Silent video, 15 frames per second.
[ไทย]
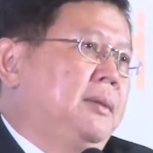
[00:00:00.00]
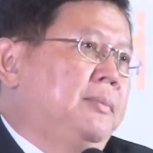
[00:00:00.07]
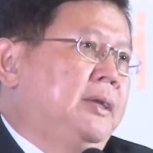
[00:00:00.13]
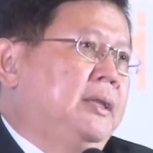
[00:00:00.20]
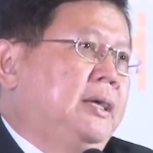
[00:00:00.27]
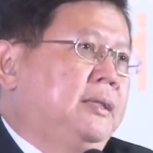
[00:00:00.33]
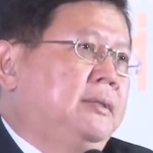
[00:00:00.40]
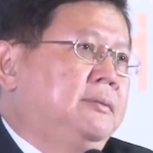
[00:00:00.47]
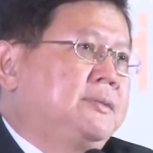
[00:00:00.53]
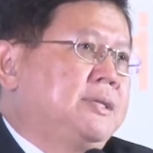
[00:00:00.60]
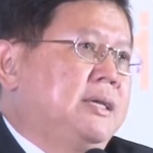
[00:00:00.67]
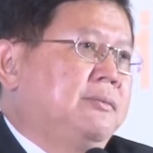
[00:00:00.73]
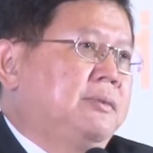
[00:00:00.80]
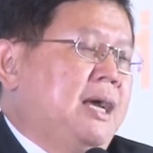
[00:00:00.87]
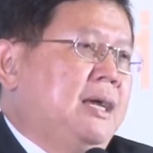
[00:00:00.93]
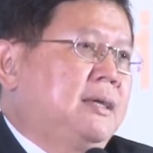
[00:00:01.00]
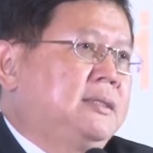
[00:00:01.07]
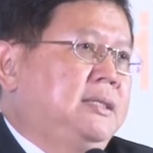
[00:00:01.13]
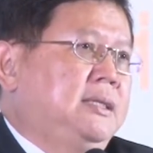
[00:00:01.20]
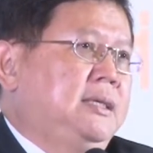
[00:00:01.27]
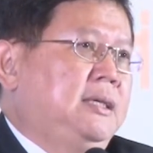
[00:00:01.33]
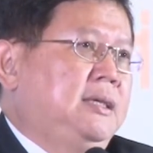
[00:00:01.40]
ดังนั้นสิ่งแรก
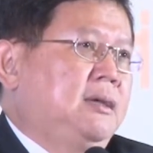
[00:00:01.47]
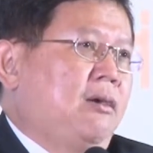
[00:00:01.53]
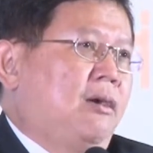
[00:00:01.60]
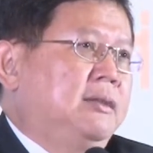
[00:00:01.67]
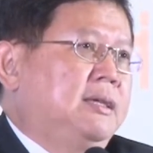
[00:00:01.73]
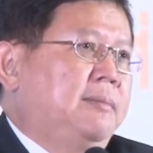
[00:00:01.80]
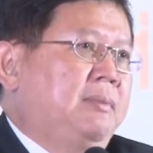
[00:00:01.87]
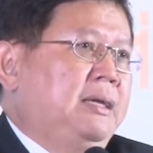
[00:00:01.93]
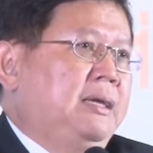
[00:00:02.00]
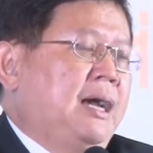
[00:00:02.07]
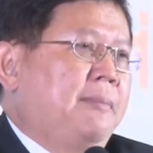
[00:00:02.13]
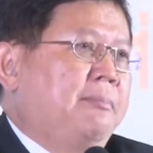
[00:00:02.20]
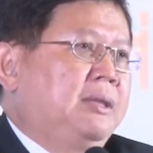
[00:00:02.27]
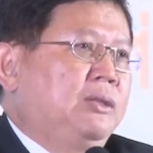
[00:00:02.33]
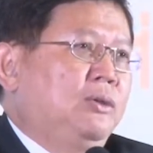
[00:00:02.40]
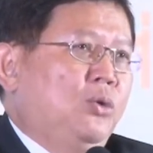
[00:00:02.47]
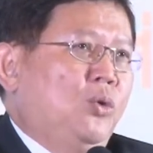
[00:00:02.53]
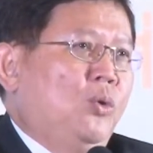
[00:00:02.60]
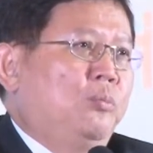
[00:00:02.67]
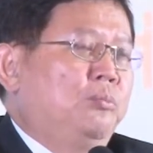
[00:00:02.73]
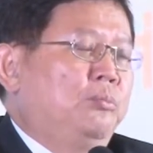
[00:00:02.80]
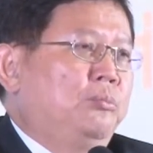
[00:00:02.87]
ที่ก่อนจะไปการปฏิรู
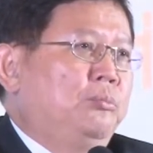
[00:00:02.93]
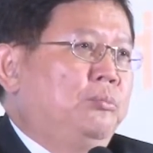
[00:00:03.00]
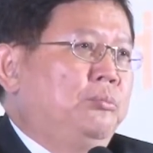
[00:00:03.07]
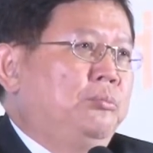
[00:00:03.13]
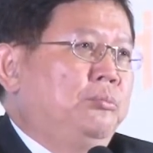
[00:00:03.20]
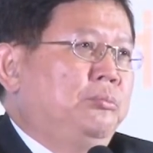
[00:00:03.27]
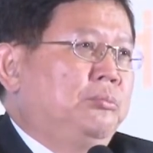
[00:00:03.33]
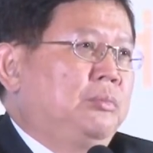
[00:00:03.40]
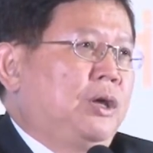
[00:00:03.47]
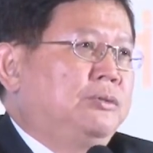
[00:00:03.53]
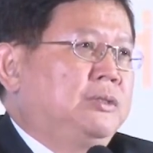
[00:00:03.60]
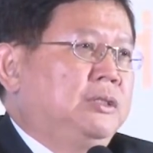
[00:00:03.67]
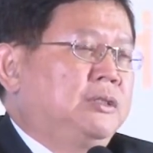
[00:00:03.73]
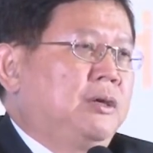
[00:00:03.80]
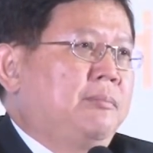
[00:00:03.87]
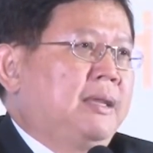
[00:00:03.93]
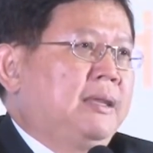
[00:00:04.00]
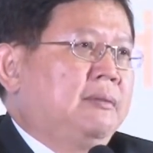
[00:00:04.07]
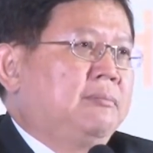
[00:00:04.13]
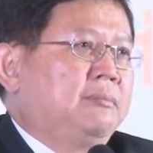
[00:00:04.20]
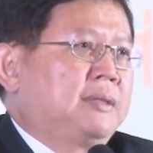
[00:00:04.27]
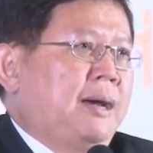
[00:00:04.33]
ป เราถึงต้องมัน
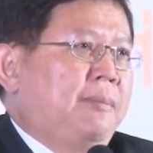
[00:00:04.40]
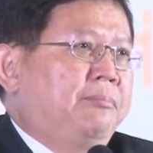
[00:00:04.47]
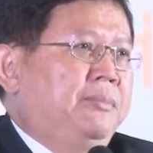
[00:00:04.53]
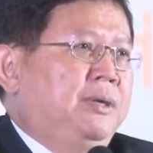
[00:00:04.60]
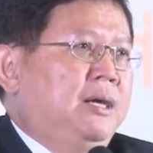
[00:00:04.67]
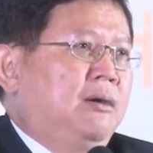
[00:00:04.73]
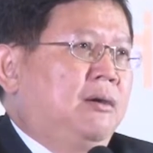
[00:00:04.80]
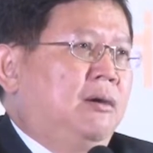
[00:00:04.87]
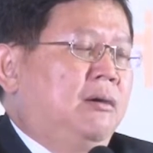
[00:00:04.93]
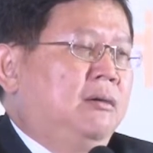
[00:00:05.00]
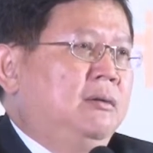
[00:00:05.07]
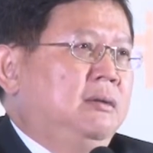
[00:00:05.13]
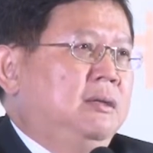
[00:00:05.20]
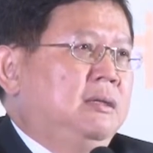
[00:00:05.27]
ทำเรื่องของ